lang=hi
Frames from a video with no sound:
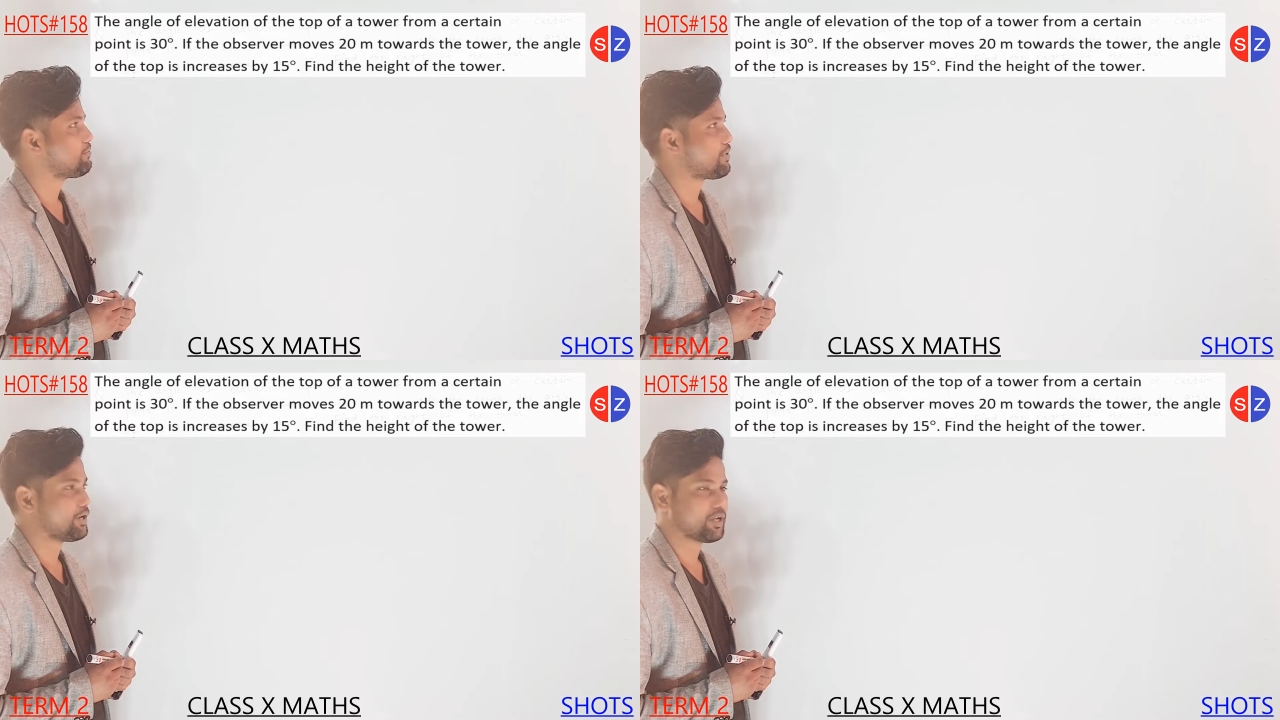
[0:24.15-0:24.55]

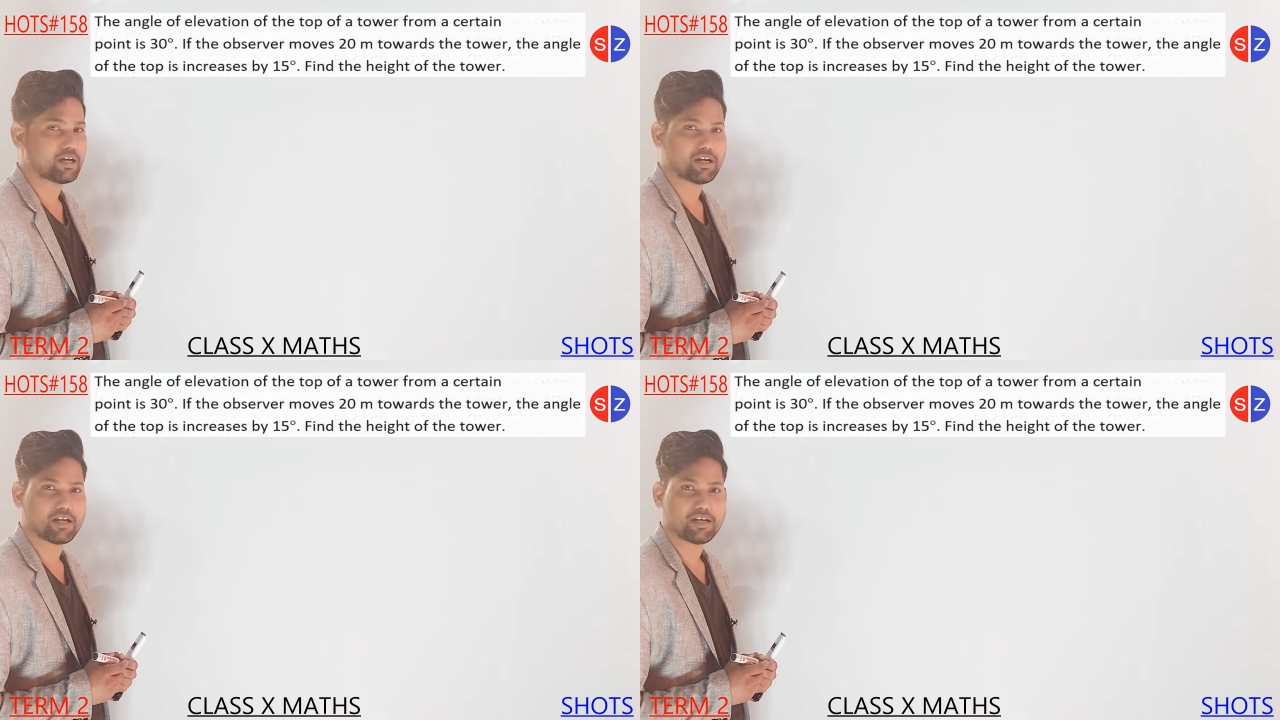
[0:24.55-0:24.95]
फाइंड
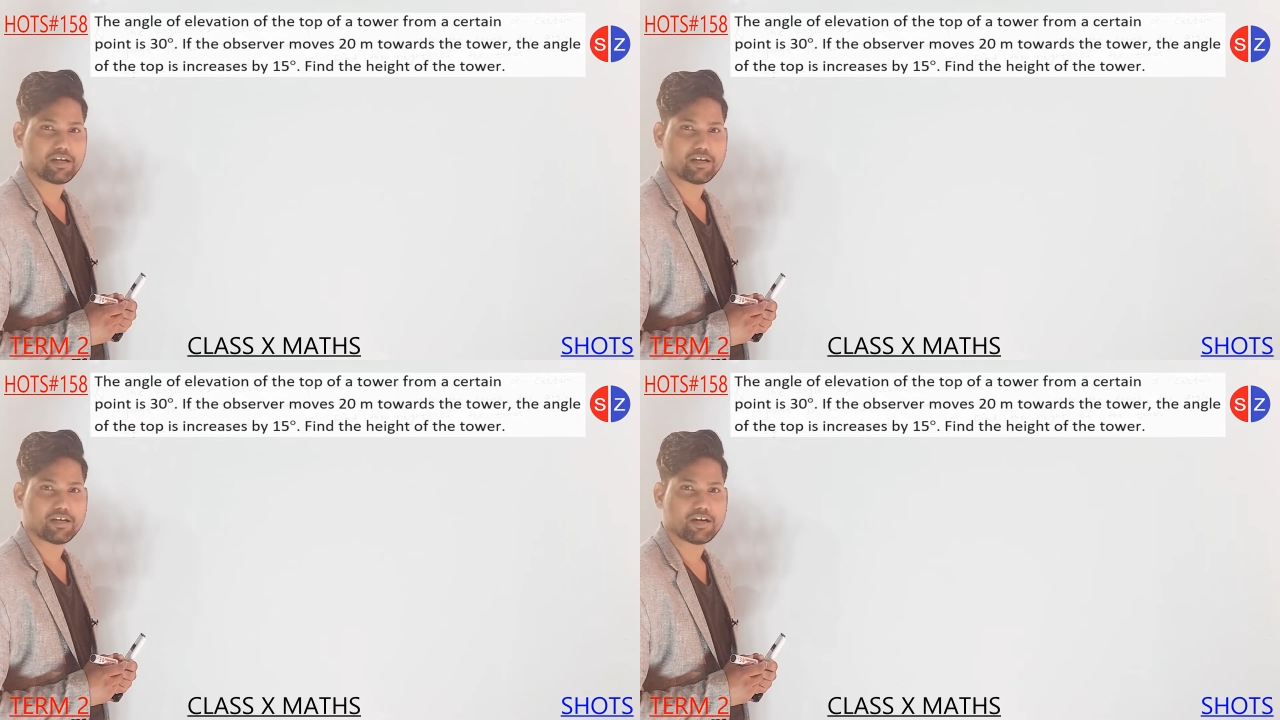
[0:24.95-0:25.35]
करना है
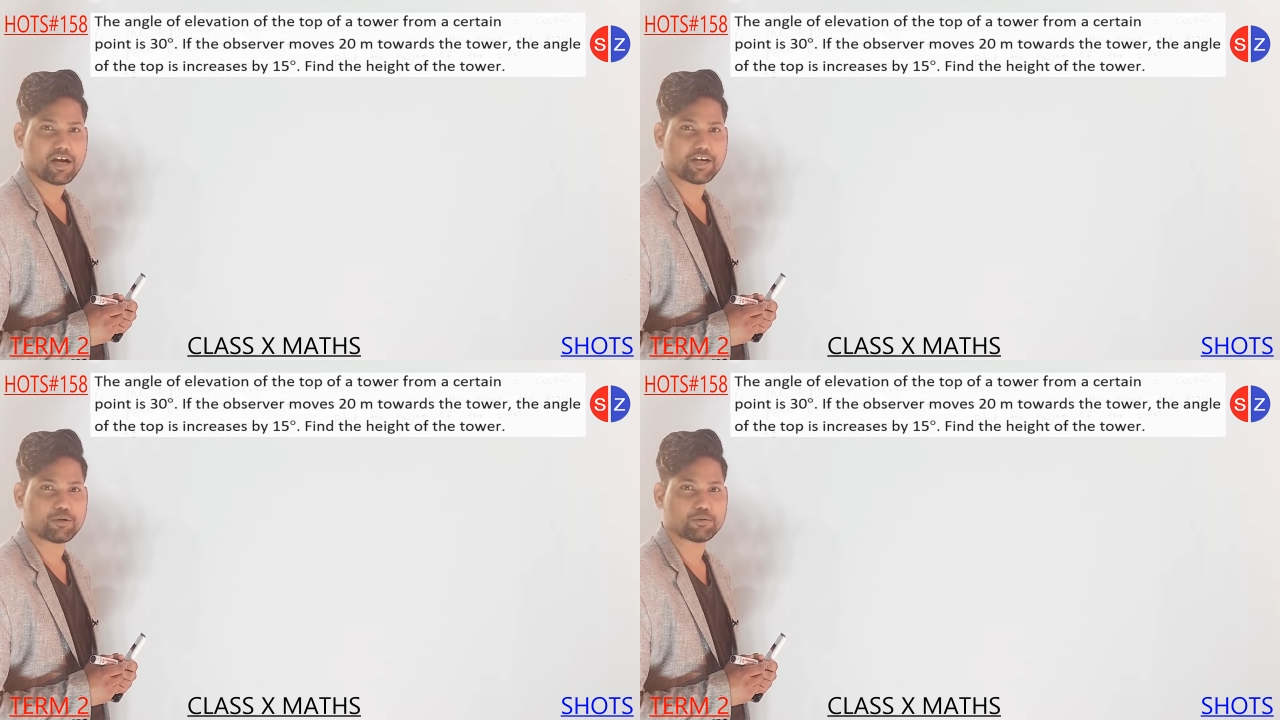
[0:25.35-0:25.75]

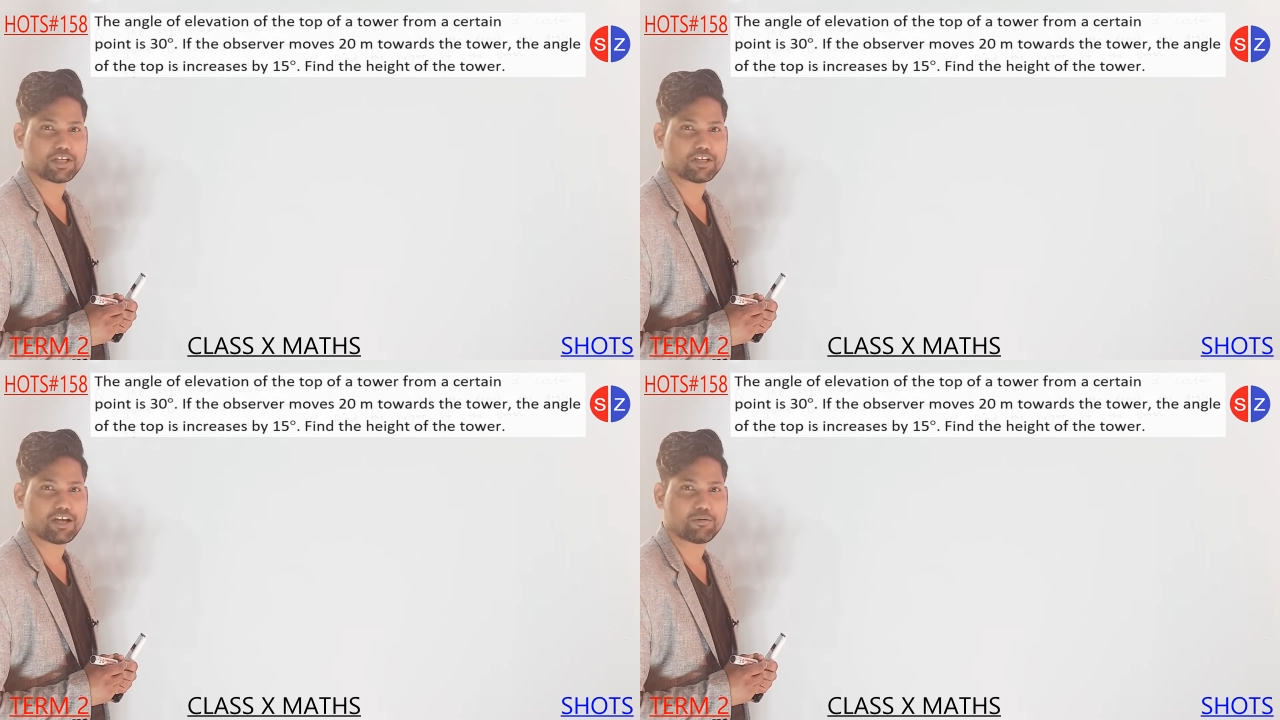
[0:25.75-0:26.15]
हाइट ऑफ द
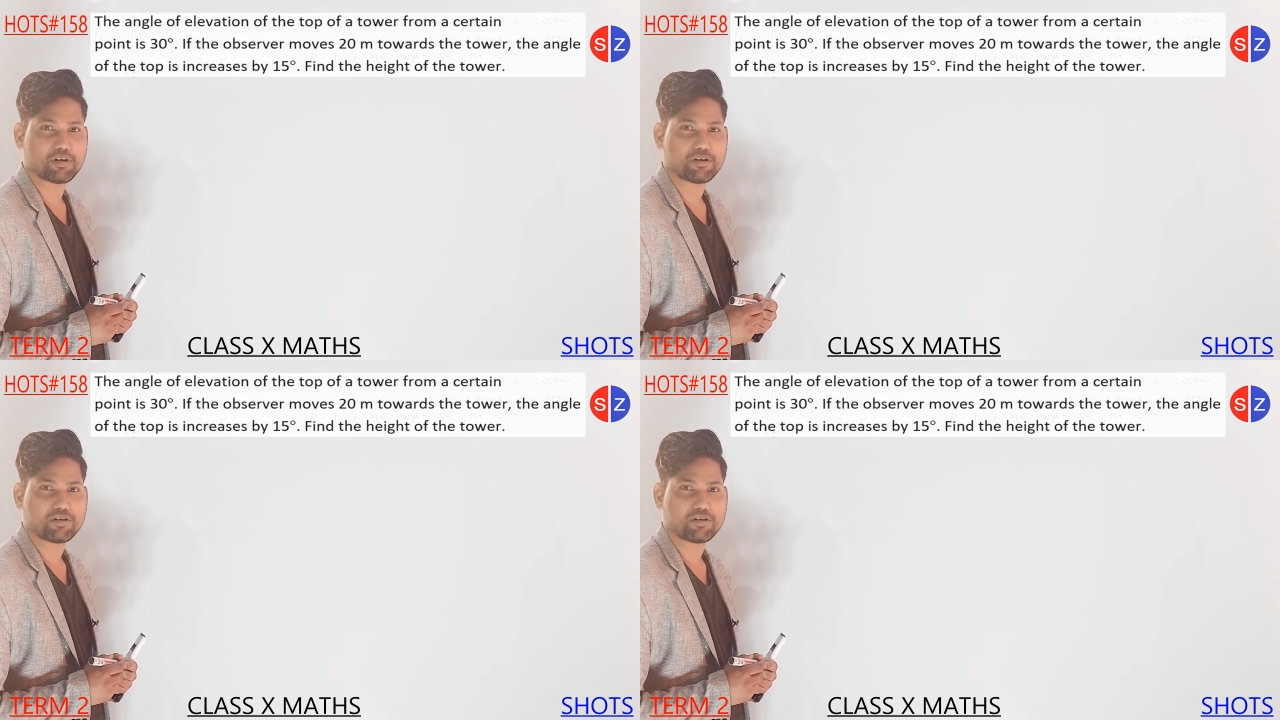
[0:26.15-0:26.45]
टावर